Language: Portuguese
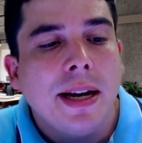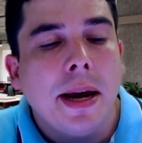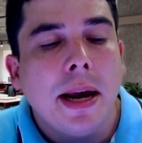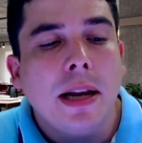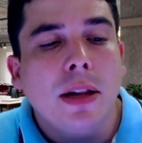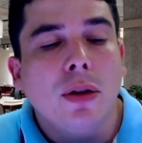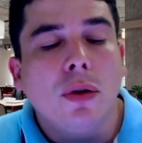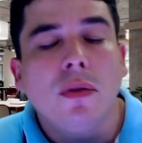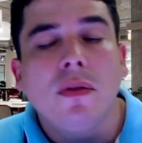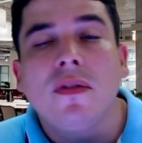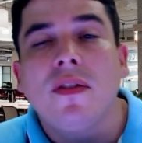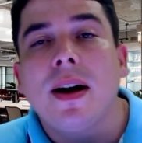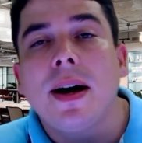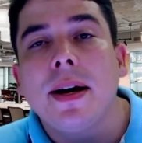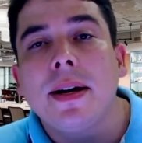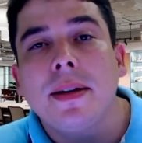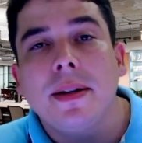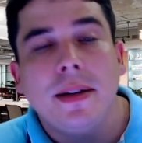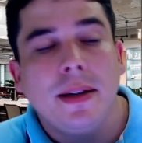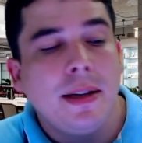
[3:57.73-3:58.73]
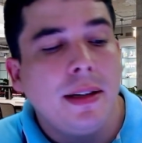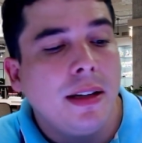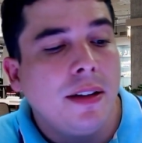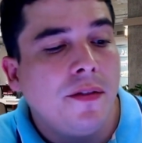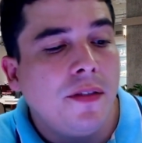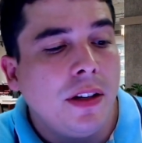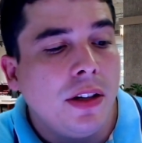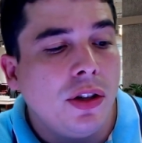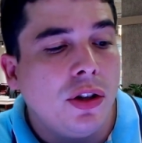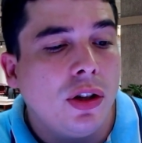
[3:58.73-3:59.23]
ele não vai, em
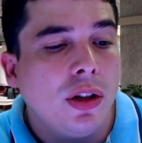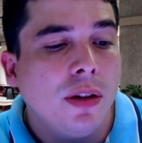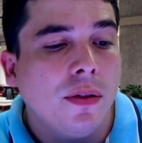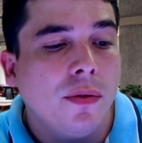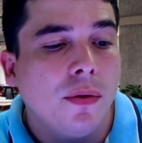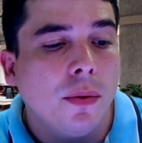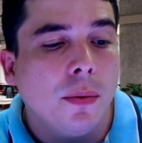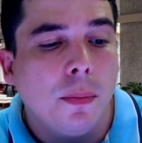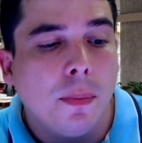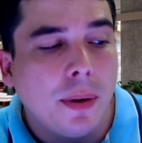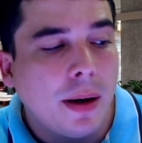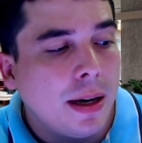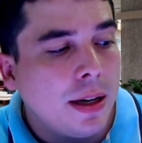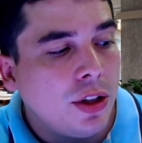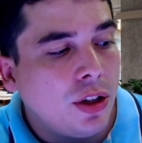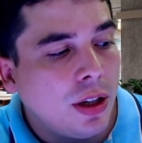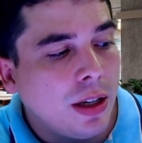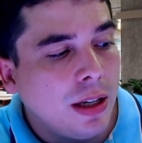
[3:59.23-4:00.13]
definitivo, para a